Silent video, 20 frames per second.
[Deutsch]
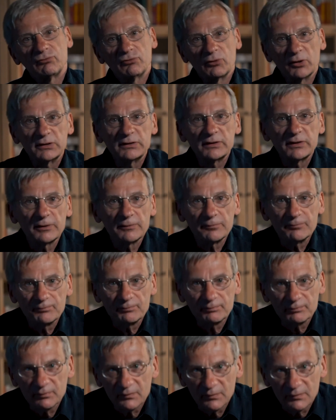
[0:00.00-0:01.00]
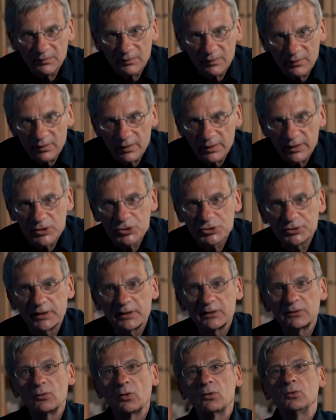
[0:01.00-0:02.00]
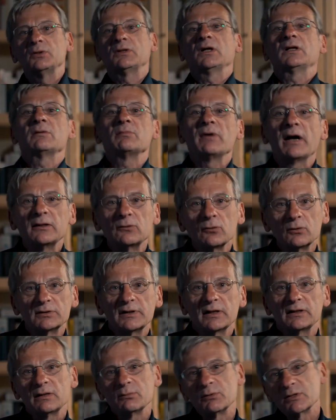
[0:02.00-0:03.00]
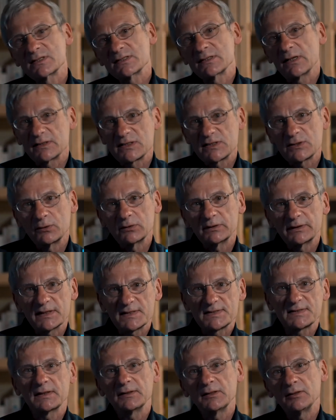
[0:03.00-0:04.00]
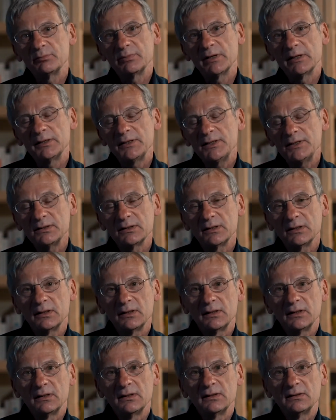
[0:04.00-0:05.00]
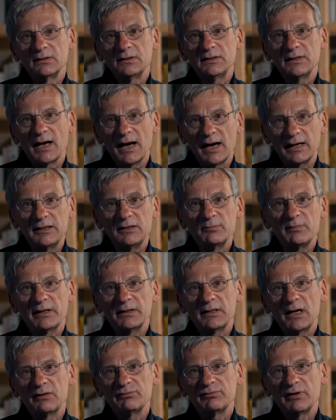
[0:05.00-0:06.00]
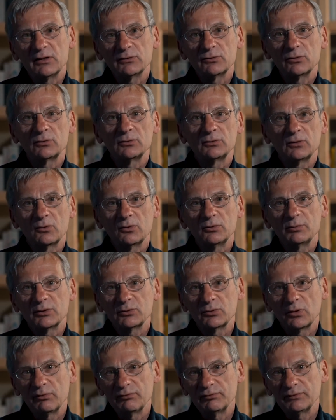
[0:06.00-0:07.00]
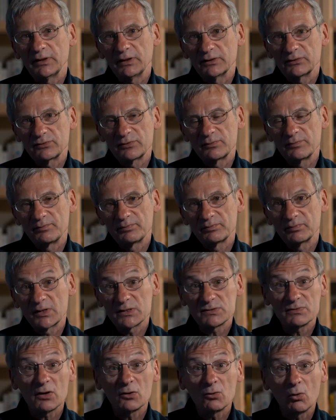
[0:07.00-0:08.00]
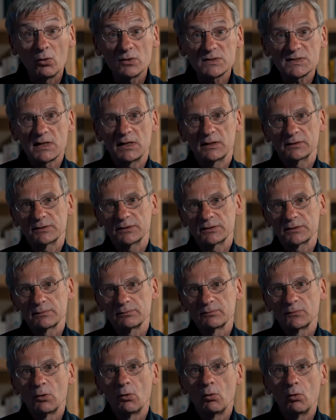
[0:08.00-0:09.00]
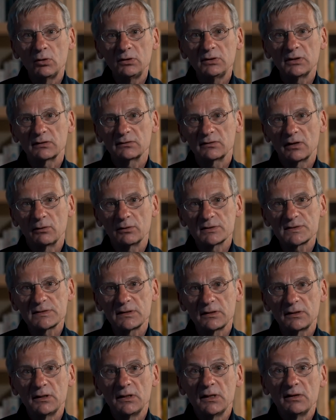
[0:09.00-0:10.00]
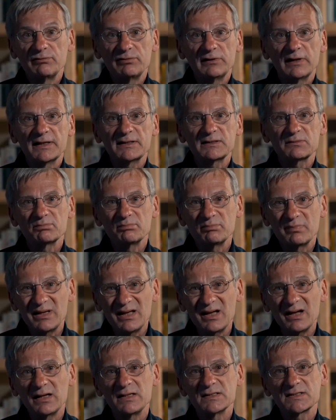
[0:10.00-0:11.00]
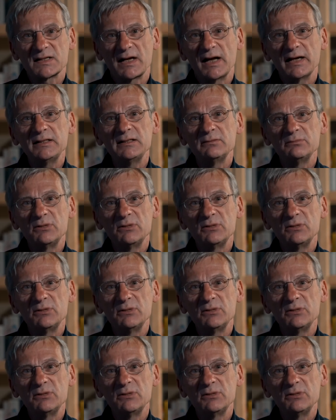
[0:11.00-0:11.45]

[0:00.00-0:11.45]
Freunde, ich stehe noch unter dem Eindruck der Demonstration gestern in Berlin, die alle meine Erwartungen noch übertroffen hat. Es war großartig. Hunderttausende, vielleicht mehr als eine